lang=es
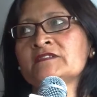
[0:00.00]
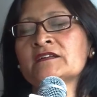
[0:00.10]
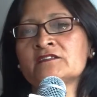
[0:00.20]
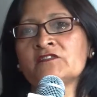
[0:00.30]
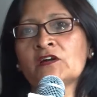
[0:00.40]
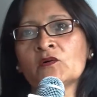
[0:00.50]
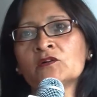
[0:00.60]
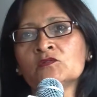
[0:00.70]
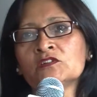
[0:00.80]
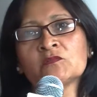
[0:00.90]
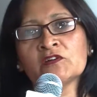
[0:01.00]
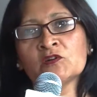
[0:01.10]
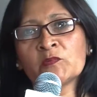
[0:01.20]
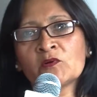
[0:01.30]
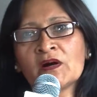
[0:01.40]
certificado del último
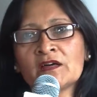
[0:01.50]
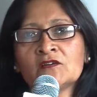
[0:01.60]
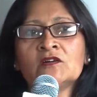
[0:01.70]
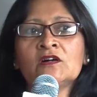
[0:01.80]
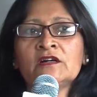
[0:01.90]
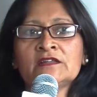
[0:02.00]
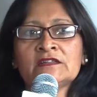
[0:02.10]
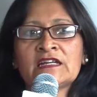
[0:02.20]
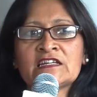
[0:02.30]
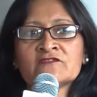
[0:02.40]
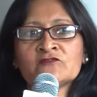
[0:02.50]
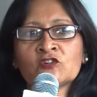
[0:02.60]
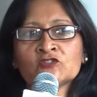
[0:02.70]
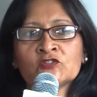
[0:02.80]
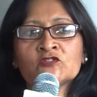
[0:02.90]
año aprobado, tres
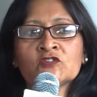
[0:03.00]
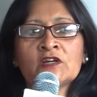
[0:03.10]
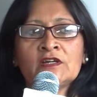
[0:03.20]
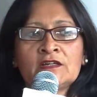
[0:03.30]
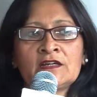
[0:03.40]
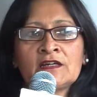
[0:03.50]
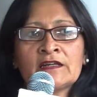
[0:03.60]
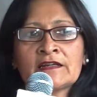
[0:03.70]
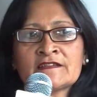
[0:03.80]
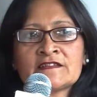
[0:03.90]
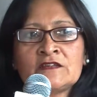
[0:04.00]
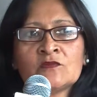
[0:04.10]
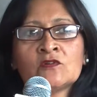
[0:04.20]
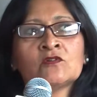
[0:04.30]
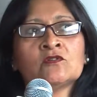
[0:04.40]
fotos, el
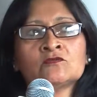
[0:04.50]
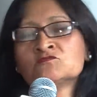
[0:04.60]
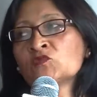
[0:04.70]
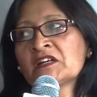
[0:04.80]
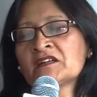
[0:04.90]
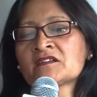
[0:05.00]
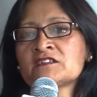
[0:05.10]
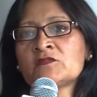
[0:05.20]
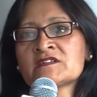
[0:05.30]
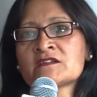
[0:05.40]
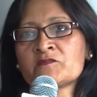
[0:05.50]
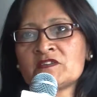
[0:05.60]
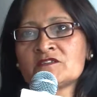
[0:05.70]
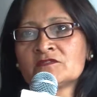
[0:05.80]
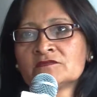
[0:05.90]
recibo, cualquier recibo de
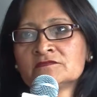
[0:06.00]
servicio.